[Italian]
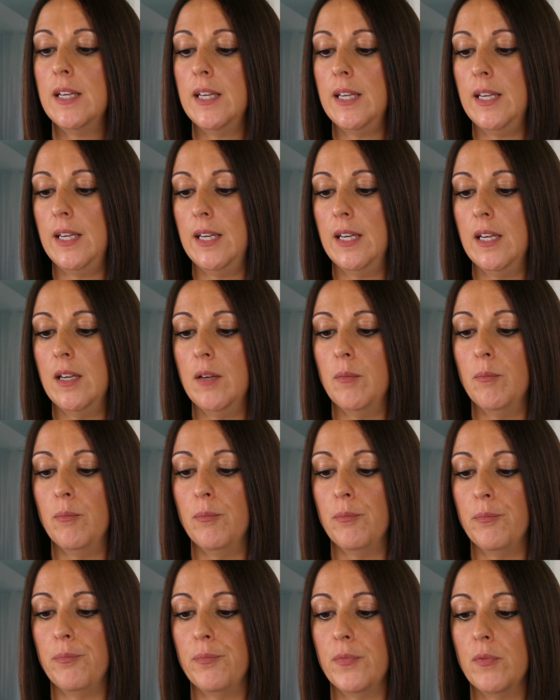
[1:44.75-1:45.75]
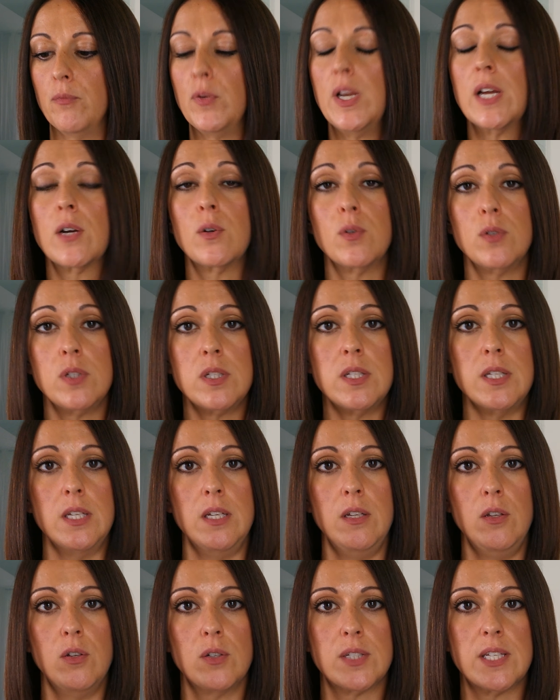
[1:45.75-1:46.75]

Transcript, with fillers: e ehm, ve la consiglio,